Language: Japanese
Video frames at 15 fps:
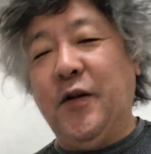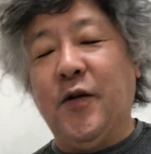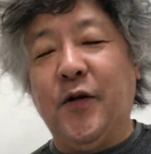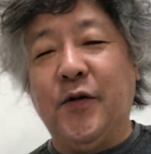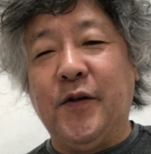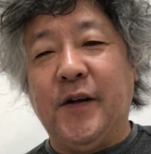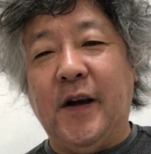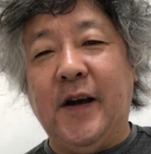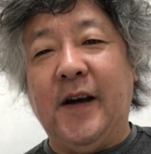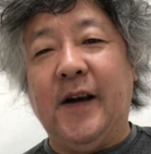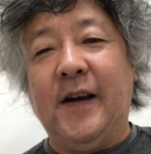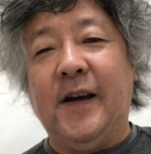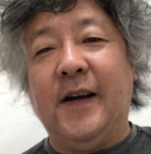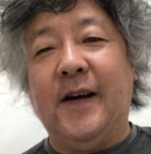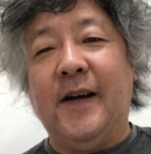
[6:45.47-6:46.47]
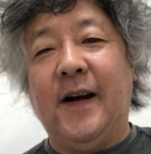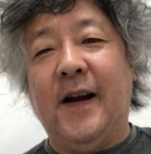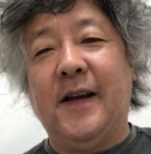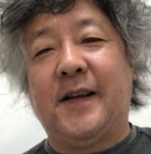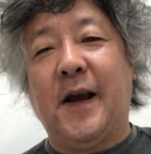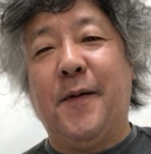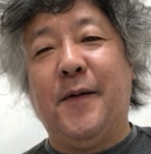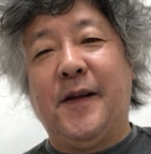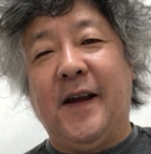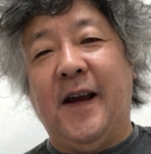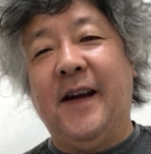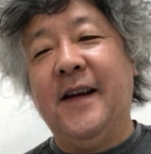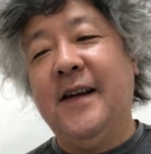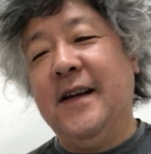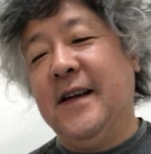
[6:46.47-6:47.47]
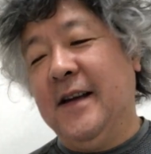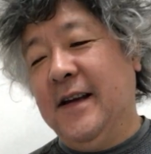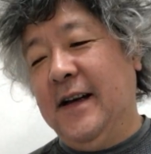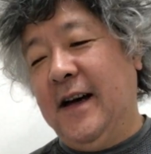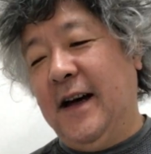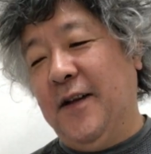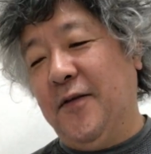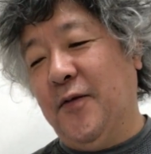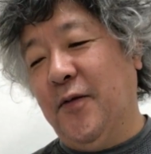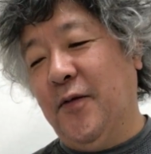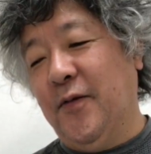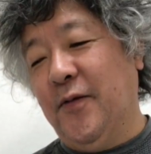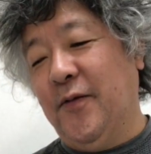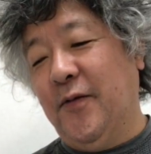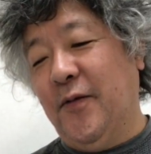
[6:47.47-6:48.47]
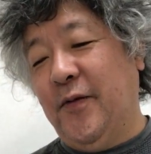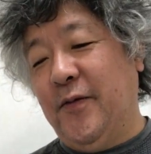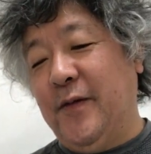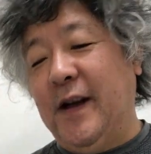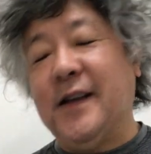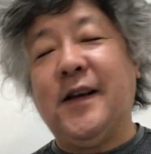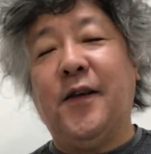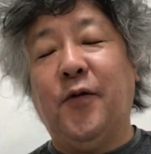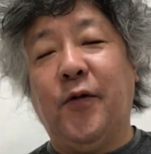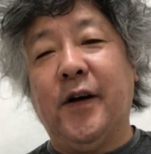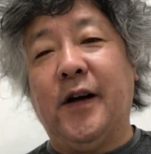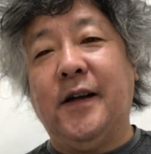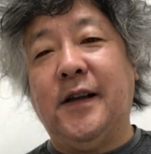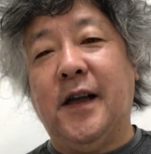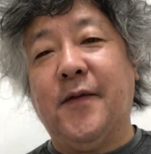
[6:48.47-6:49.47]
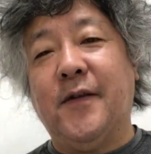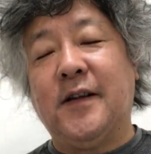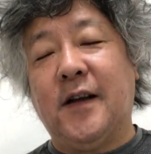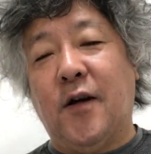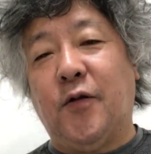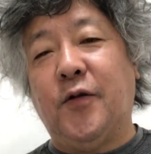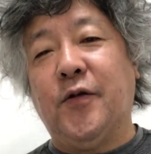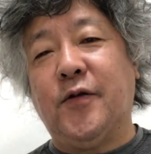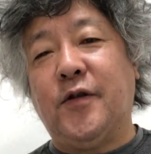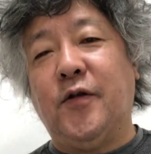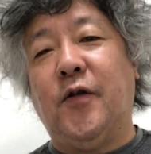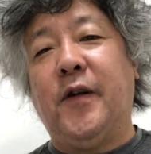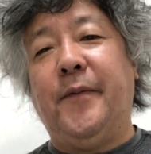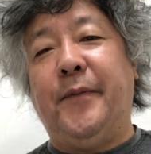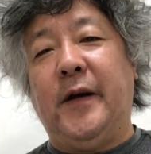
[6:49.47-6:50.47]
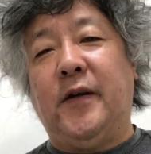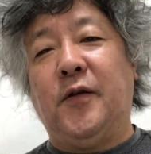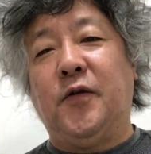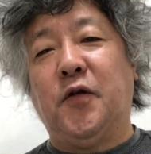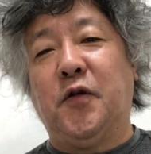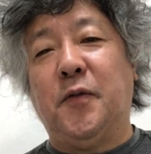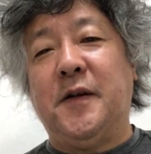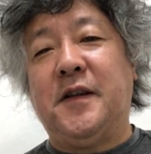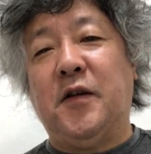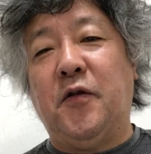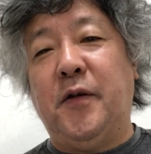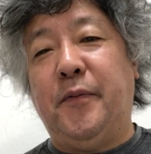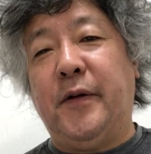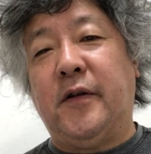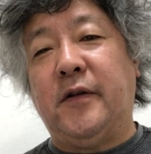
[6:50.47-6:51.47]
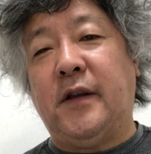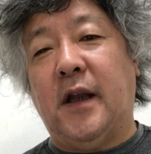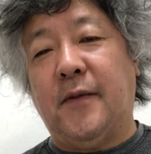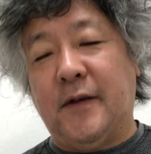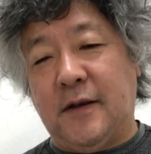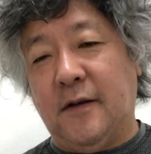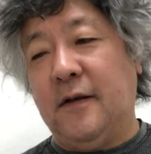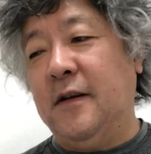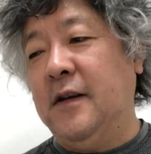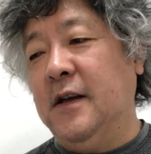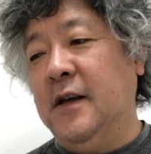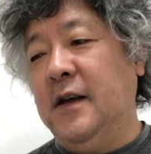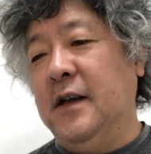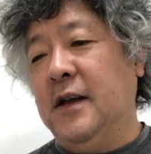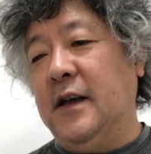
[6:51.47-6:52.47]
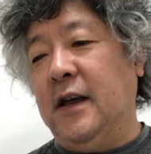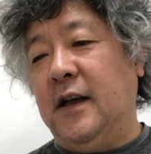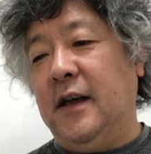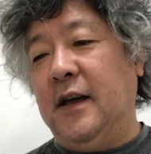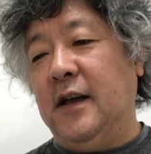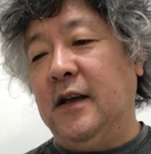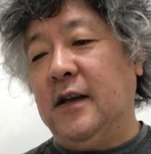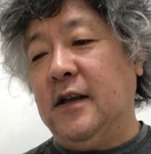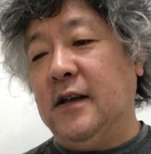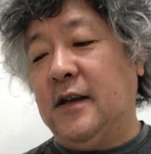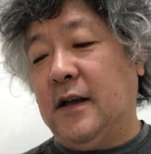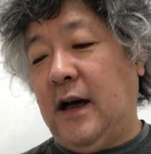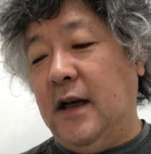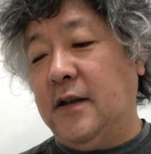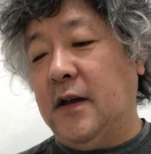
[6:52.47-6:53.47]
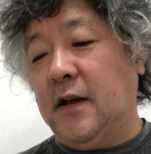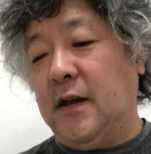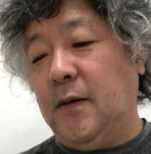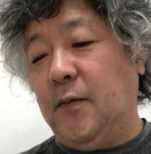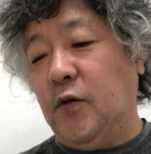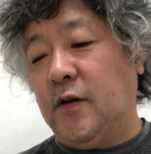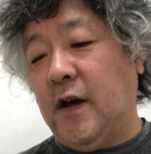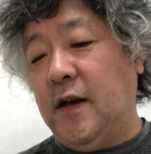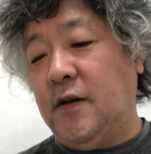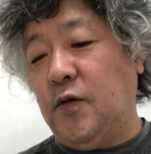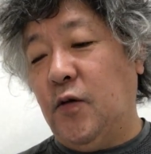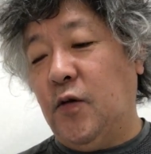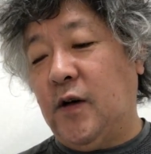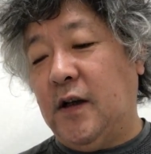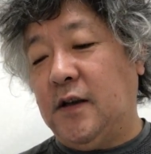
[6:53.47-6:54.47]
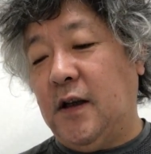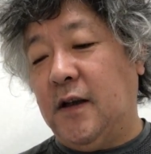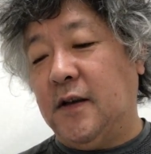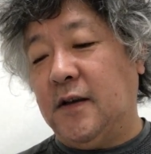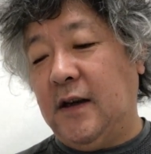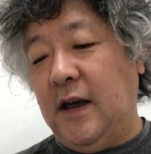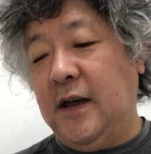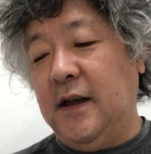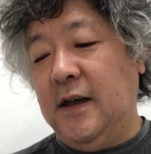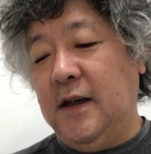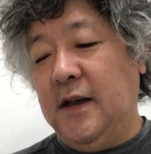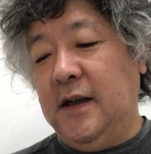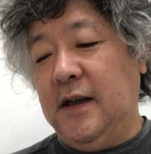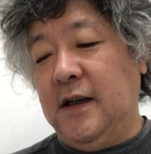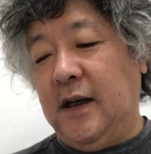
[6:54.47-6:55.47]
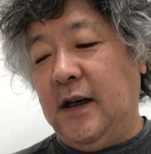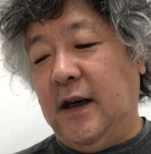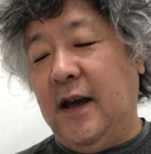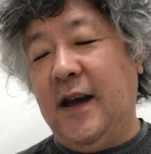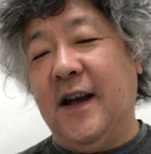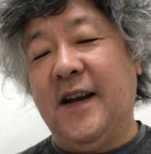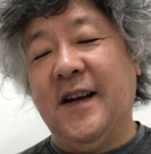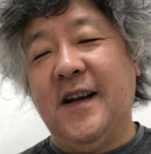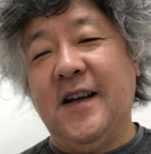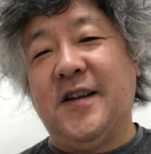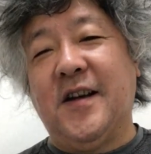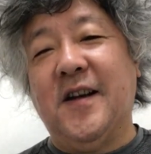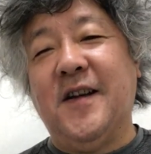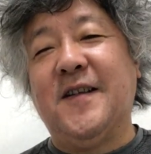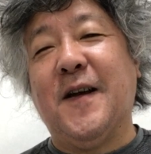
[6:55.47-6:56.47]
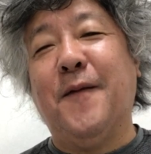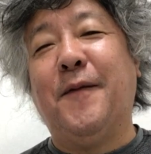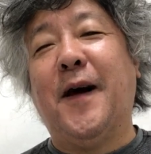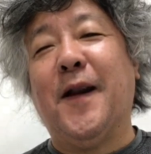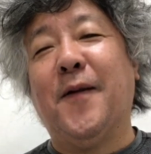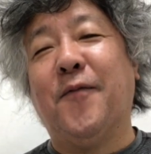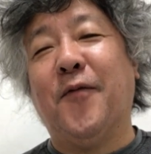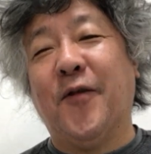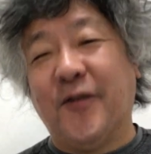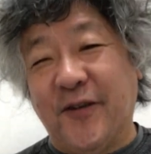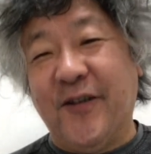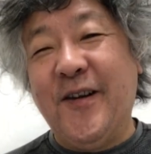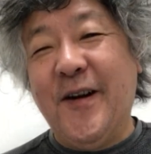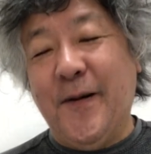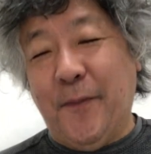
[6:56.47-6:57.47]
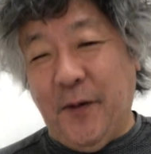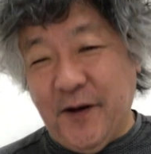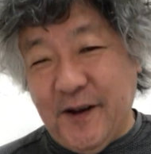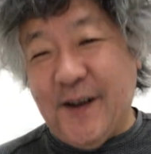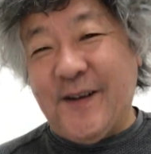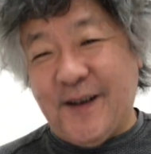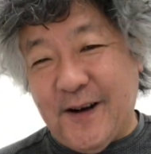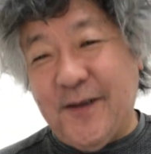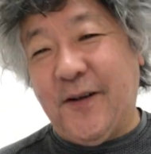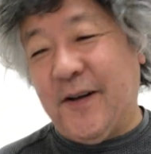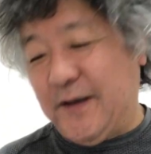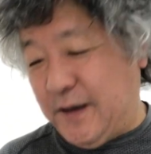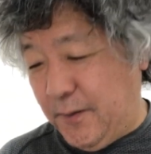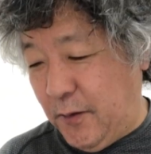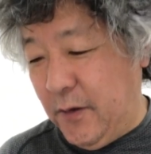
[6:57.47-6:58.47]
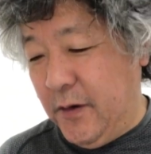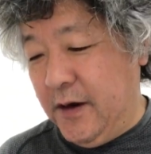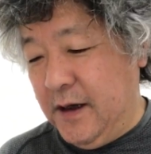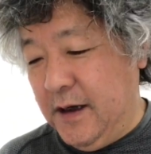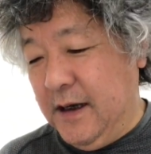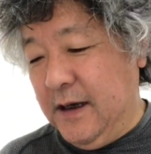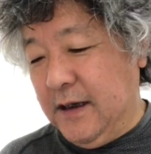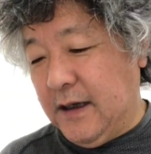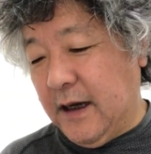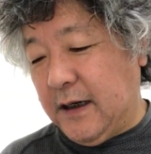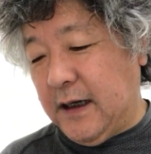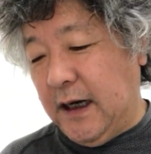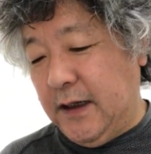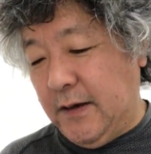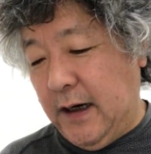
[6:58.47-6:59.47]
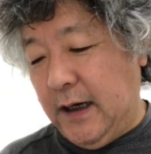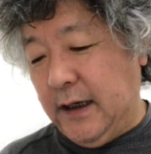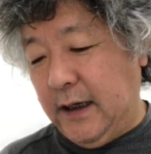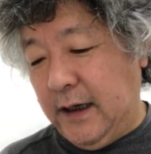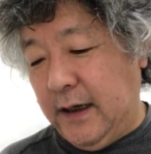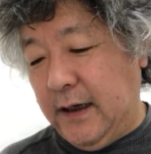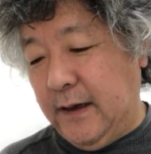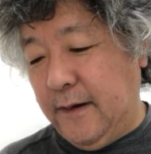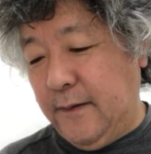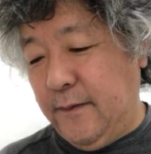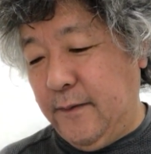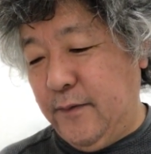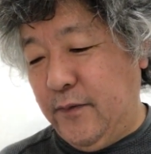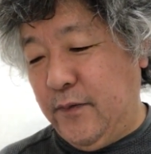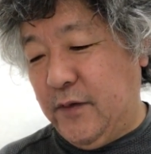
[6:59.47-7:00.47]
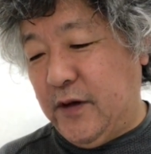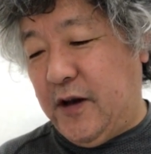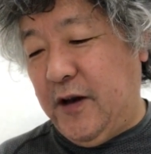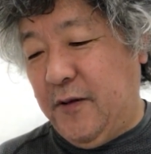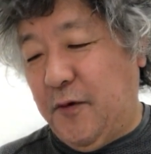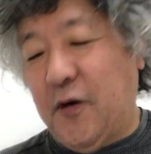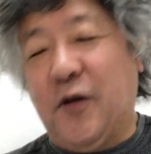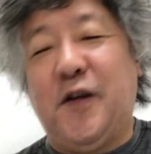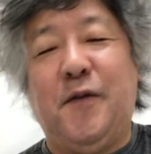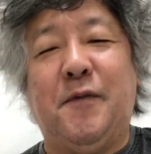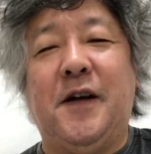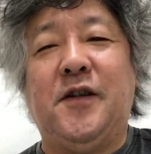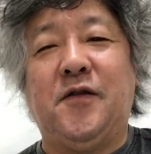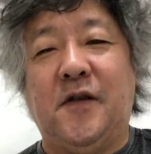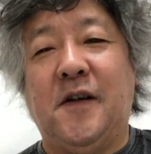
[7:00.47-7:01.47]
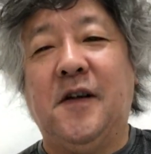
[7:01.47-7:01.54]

ということで、えー、改めてあの皆さんのお願いになりますが今年のオリンピック特別なオリンピックになります、えー、開催規模を最小化してですね、えー、1人制バレーボールもういいですか言わなくてもサッカーは、えー、ボールキーパー1人